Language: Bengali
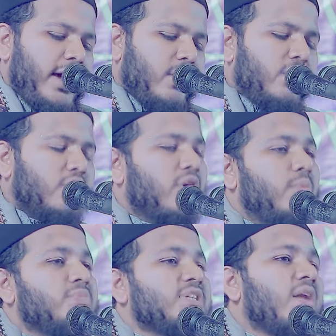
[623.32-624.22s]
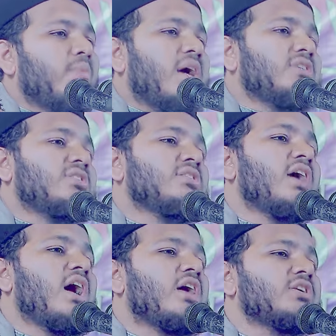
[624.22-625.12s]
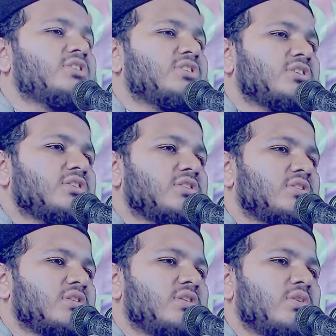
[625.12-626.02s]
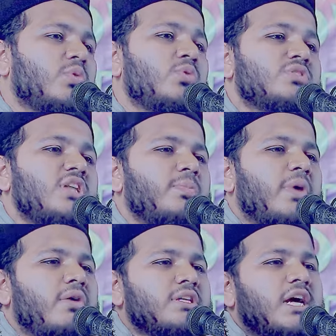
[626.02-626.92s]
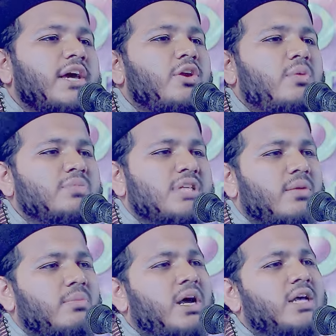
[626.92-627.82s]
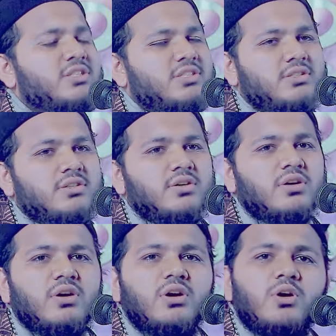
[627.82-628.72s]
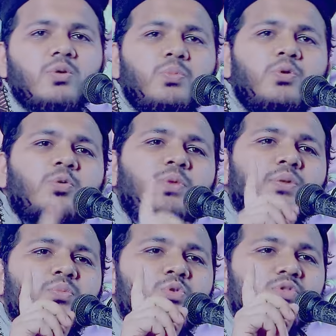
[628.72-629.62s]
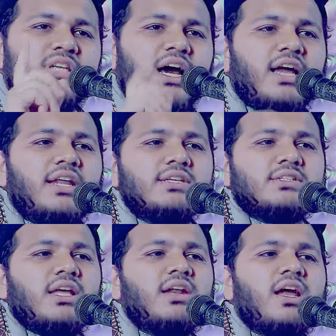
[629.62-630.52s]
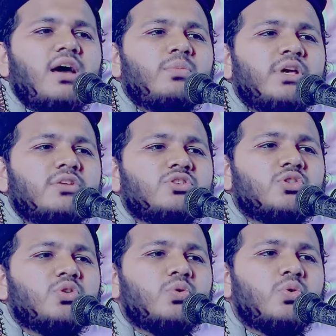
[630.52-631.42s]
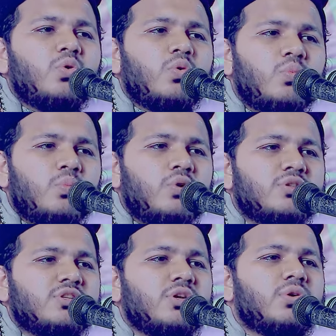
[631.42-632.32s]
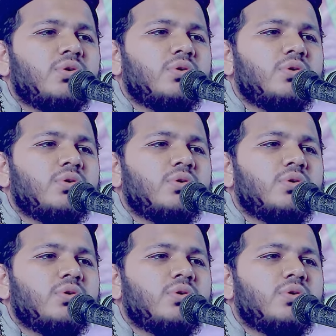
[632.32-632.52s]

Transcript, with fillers: এখন রমজান মাস ইতিহাস খুঁজলে পাওয়া যায় রমজান মাস পূর্বের মুসা আলাইসাল্লামের যতগুলো উম্মত ছিল